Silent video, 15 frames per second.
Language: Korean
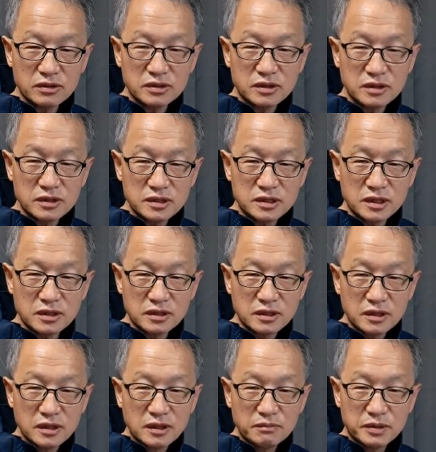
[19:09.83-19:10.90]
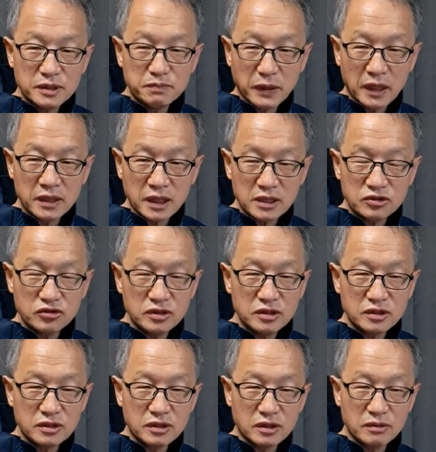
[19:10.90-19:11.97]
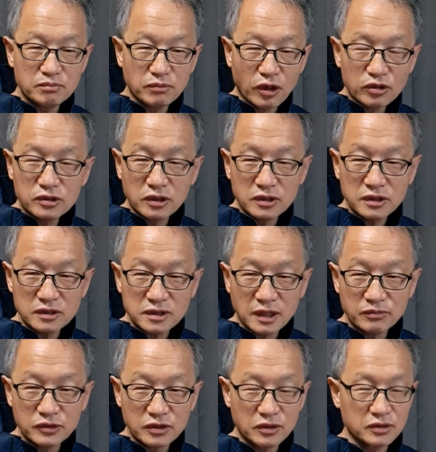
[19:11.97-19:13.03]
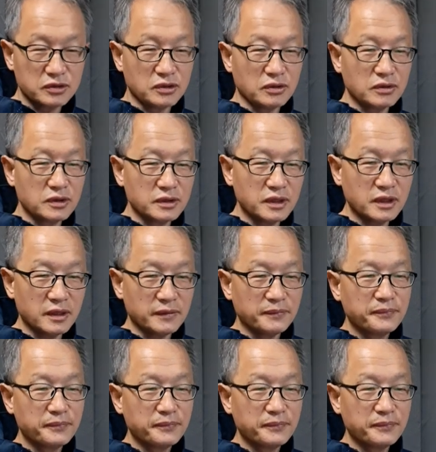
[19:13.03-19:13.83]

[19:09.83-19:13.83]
이제 비판할 수 있는 그런 먹거리를 삼는 것이요. 근데